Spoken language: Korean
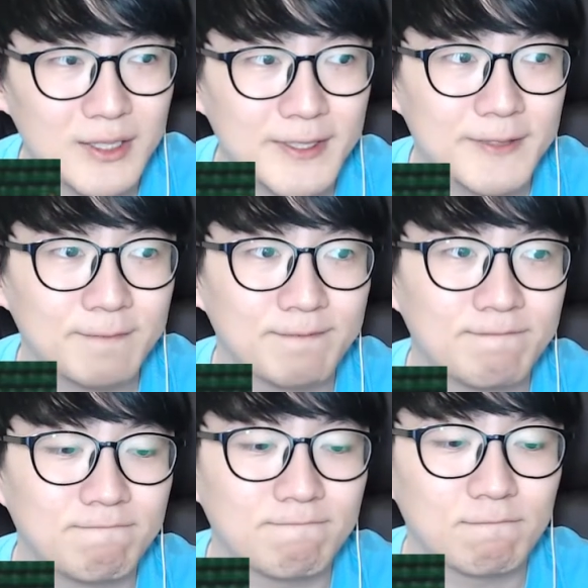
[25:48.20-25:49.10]

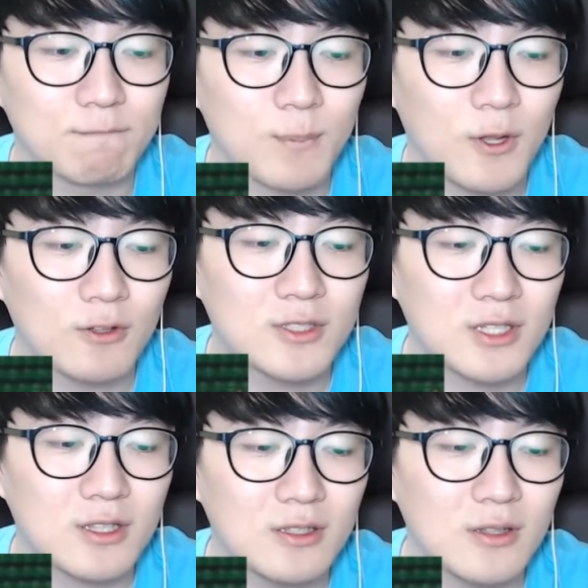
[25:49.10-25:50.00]
음
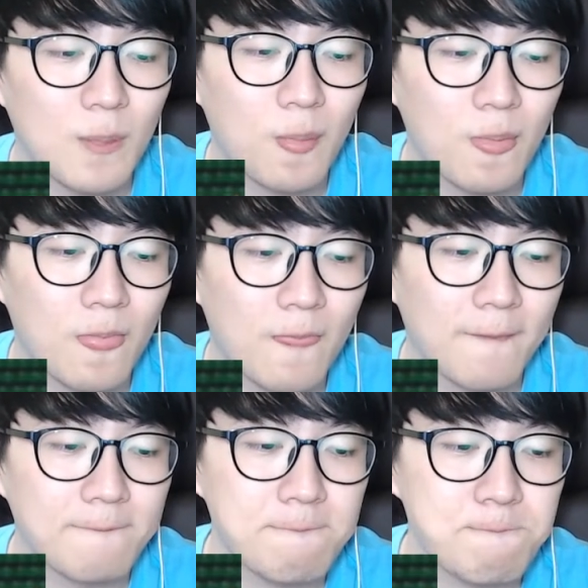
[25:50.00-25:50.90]
어쨌든
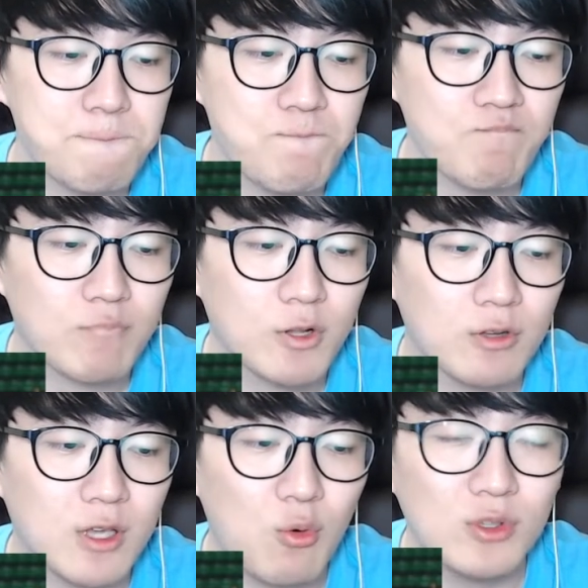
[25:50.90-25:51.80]

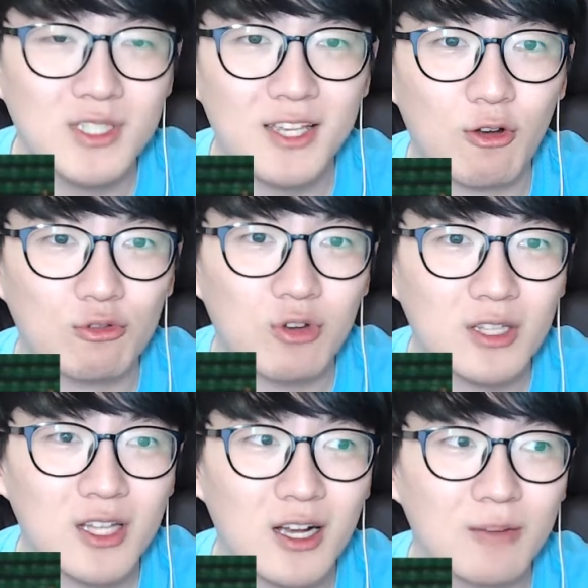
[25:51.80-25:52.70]
그렇게 혼자
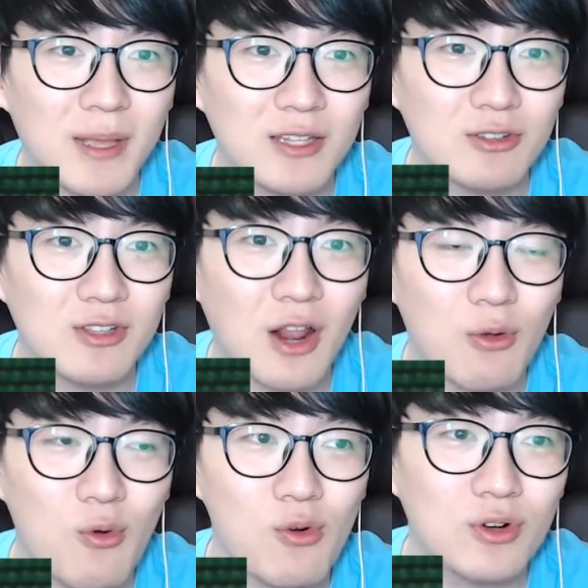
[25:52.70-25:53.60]
역투하다가 패전을 했고